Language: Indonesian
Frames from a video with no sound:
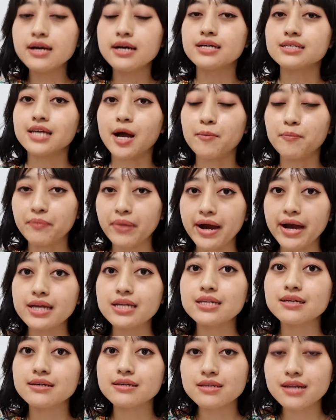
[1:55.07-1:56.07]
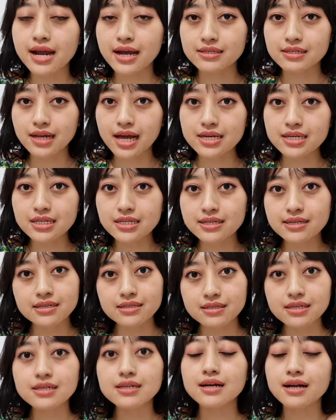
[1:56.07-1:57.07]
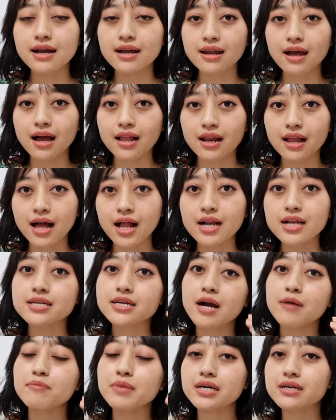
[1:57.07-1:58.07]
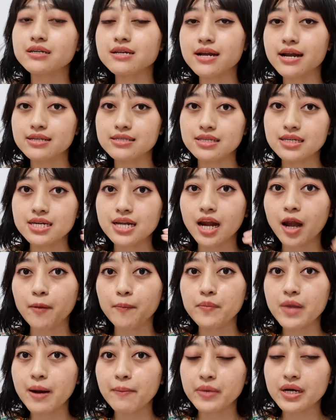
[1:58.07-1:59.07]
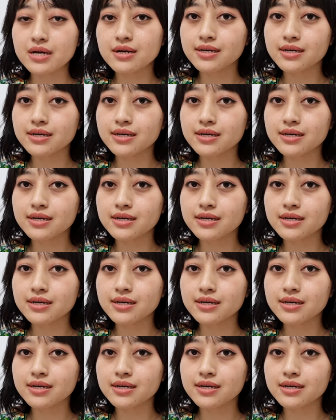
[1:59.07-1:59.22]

sampai dihidrasi lagi diisi dengan hal-hal yang menghidrasi dan lembab